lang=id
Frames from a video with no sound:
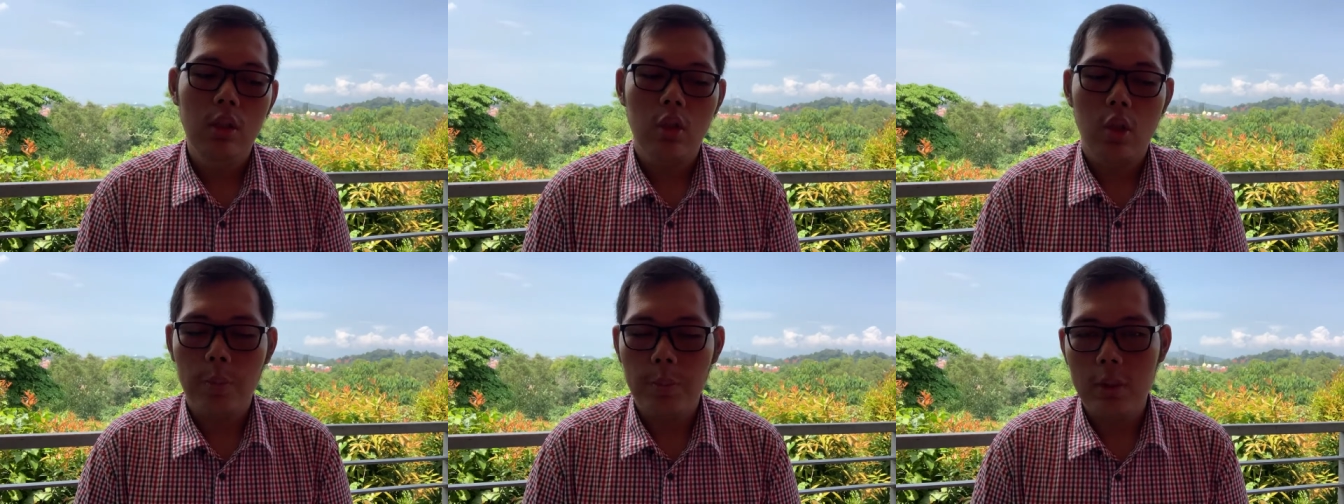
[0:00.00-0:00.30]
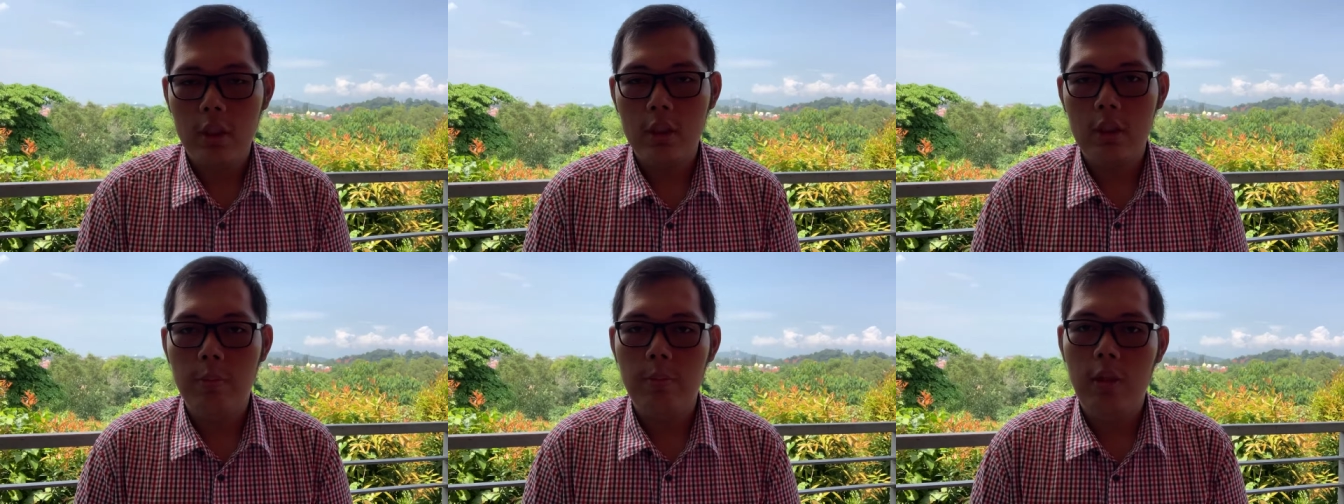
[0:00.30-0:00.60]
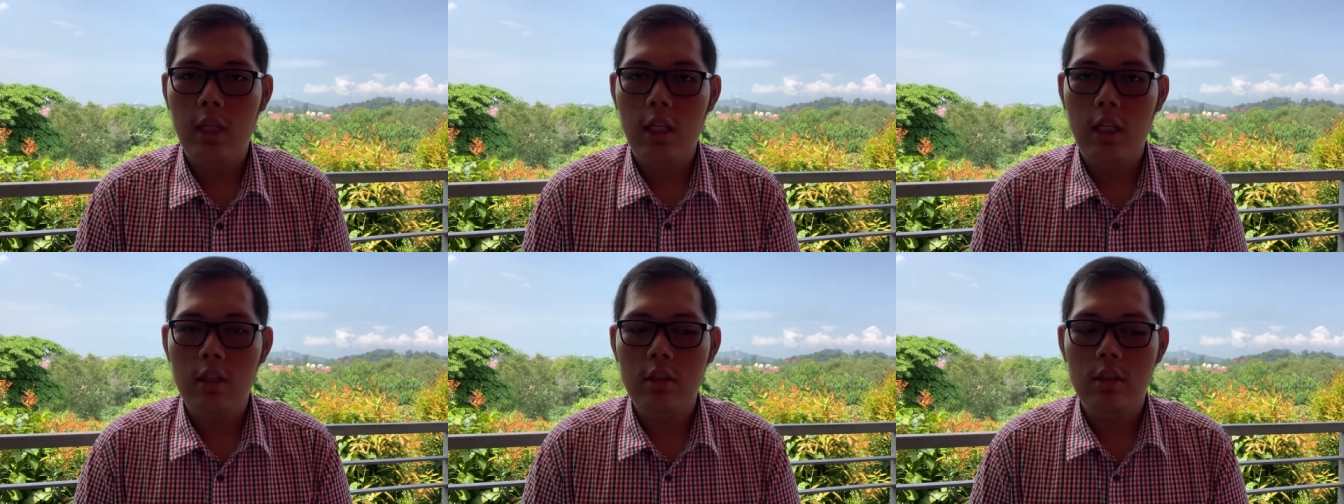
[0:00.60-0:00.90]
Topik
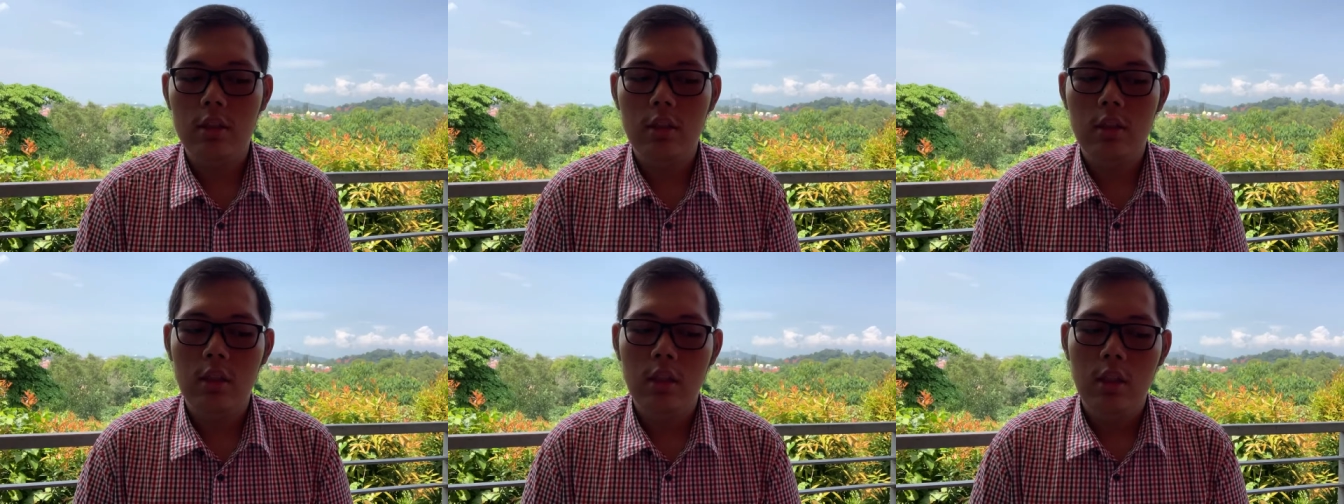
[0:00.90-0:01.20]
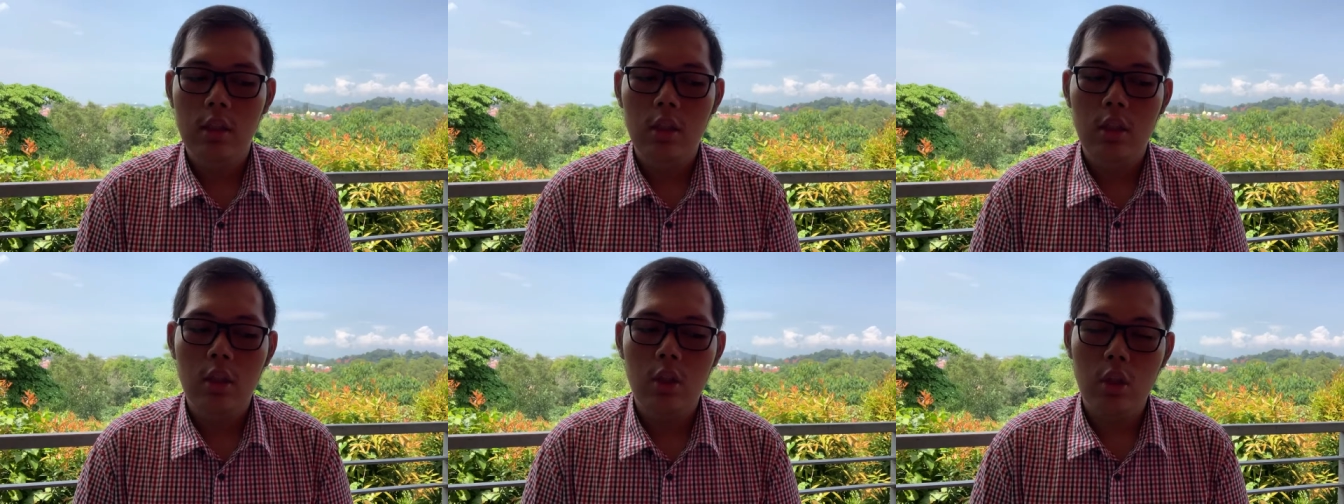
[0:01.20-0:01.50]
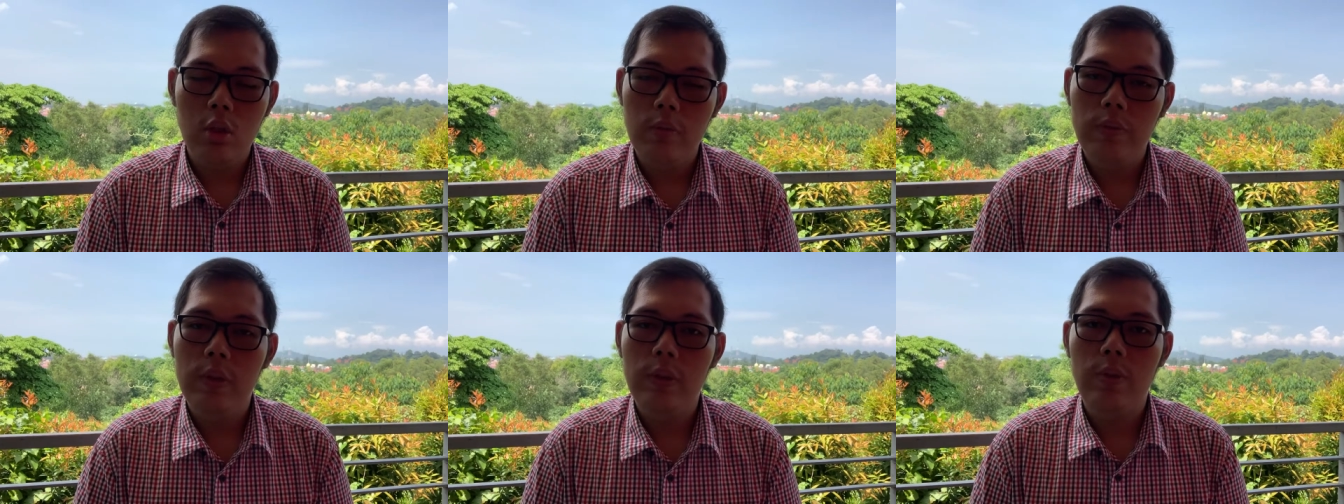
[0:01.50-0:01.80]
11
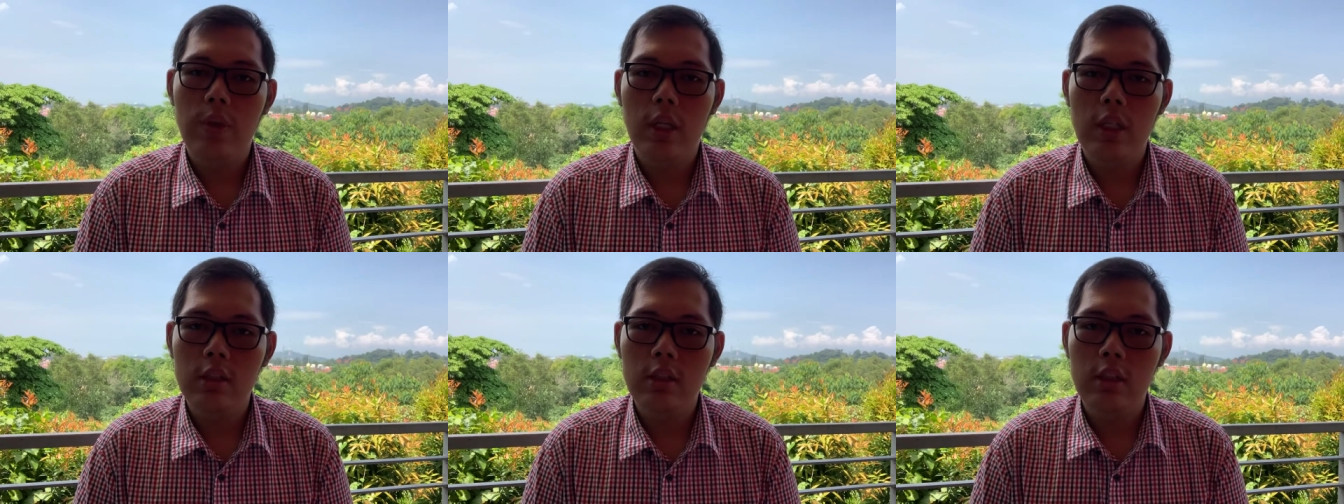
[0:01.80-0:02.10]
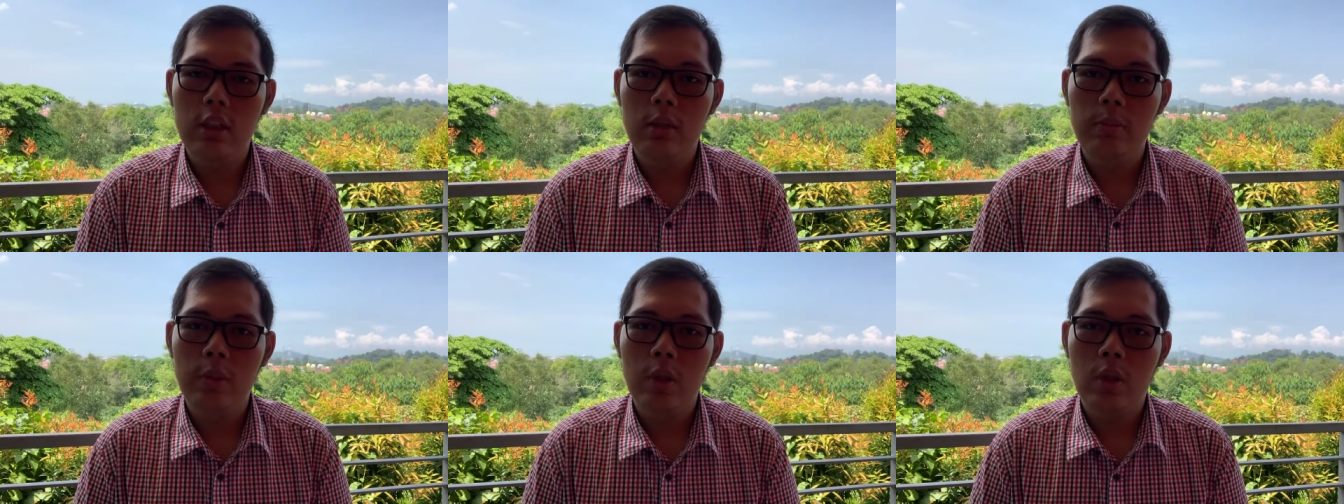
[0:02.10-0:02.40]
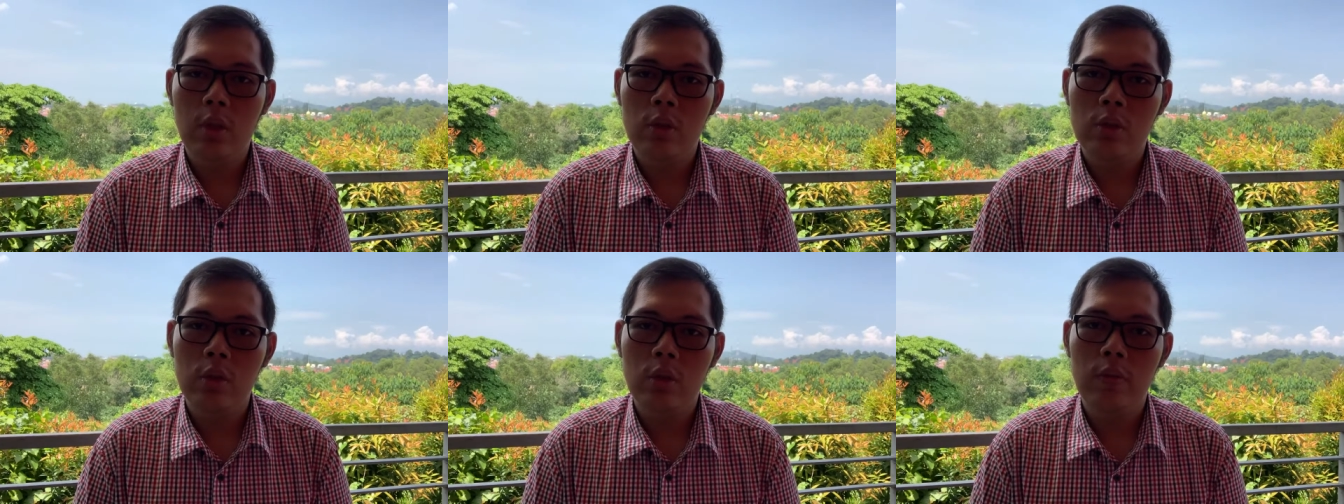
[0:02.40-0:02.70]
konfigurasi
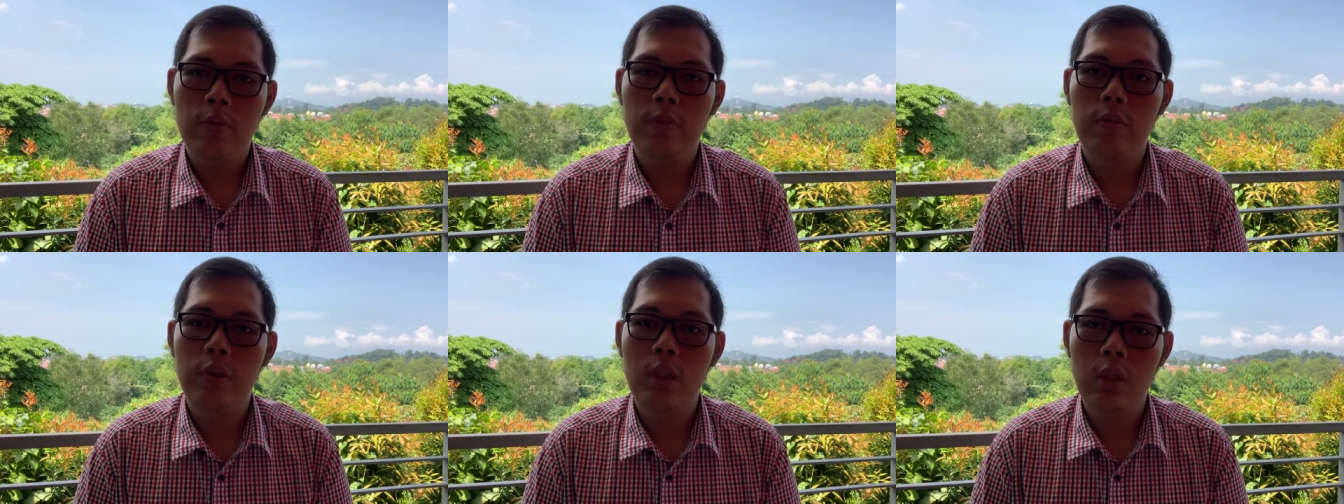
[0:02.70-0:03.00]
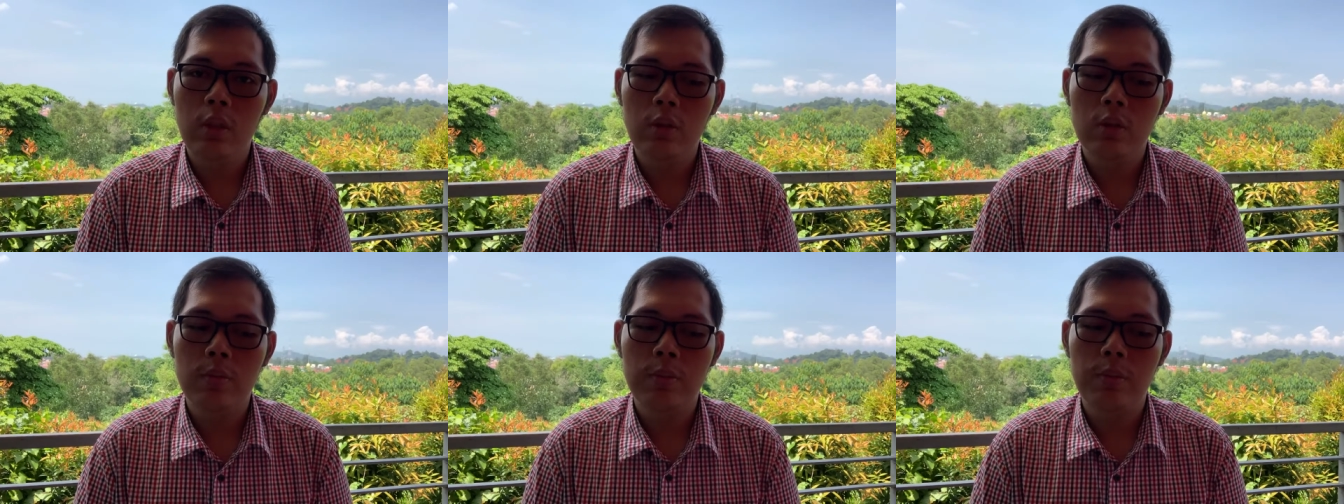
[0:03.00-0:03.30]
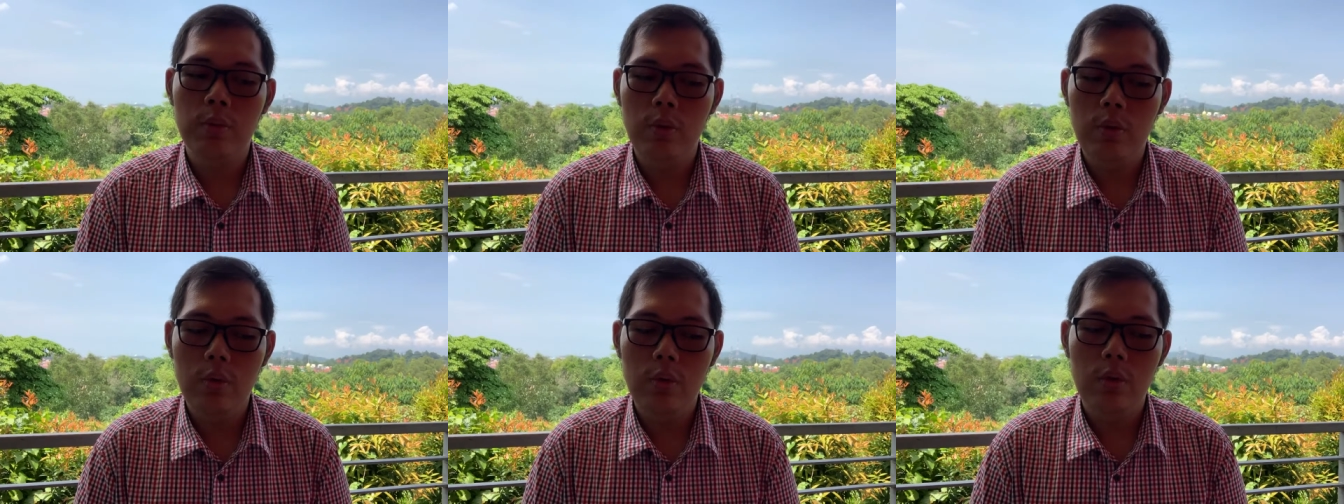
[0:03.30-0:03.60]
Microsoft Windows
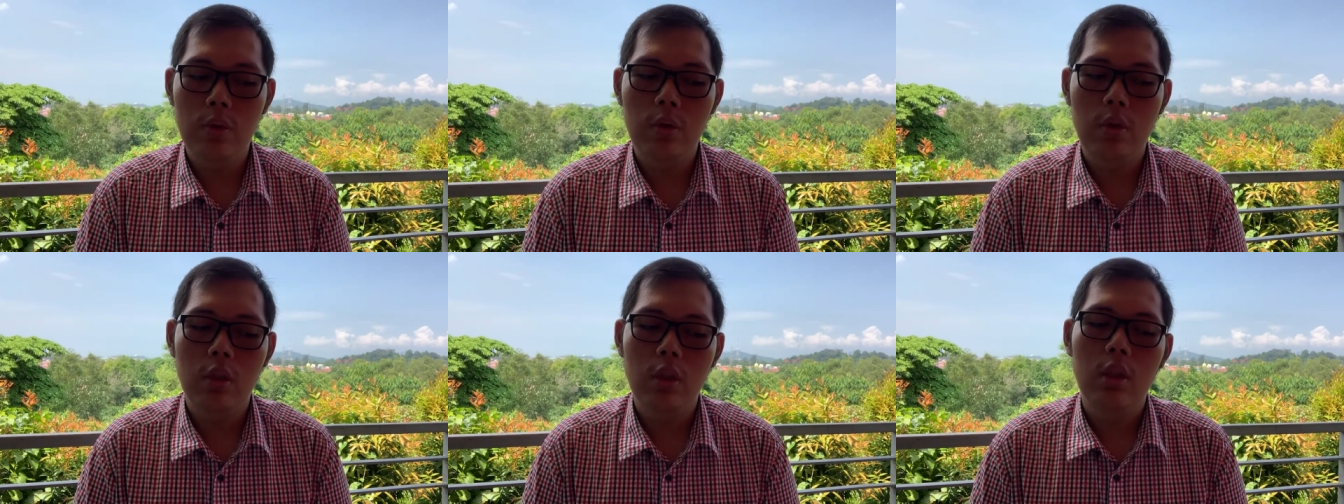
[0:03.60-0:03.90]
10.